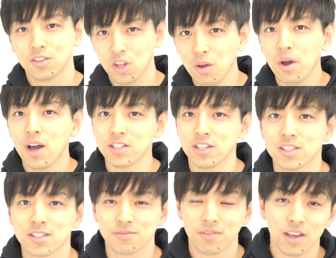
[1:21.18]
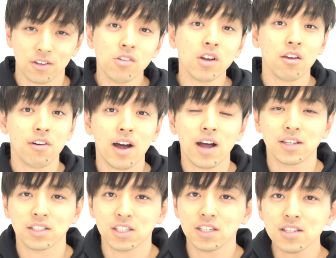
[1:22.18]
どうも、ハイチューです。今回
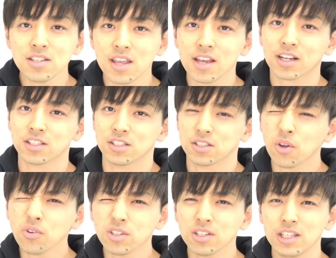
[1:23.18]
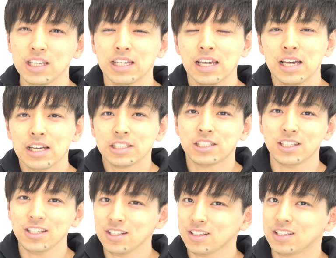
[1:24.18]
は、新生活、特に
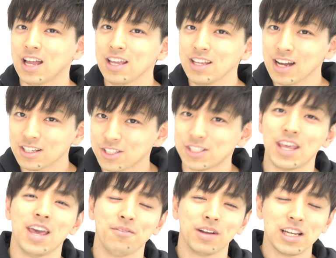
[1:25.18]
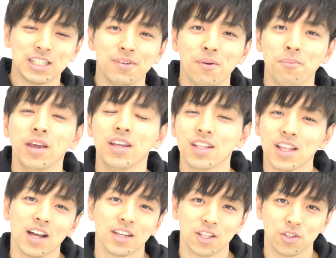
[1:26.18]
新大学生が一番
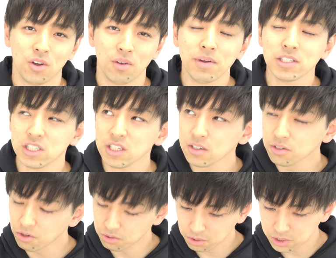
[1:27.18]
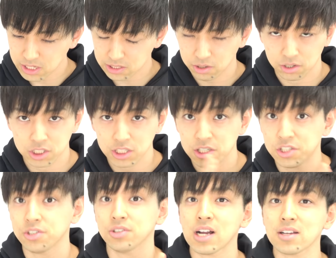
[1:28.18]
メインターゲット。まあ、新高校生と新
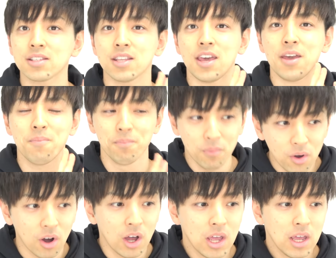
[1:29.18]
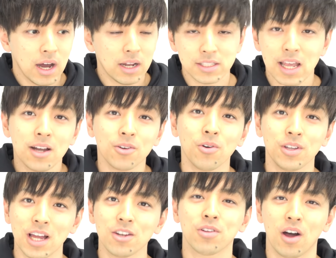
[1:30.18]
中学生も参考
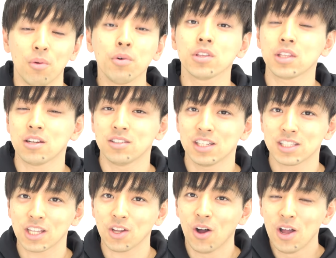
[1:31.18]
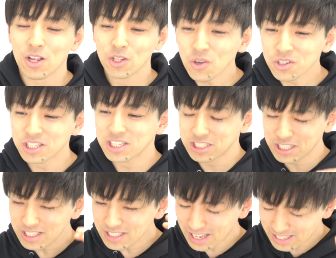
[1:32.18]
になるとは思ってるんですけど、特に
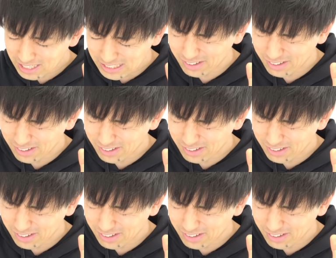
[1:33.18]
新大学